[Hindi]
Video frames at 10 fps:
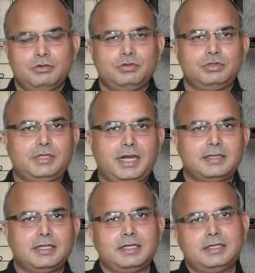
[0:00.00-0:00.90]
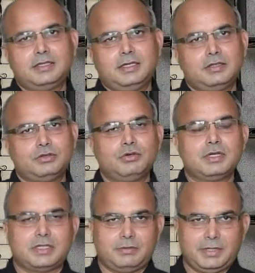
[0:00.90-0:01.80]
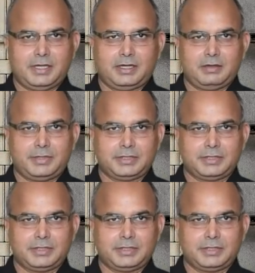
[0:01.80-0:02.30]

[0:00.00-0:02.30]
उनको तरह तरह की दिक्कतों का सामना करना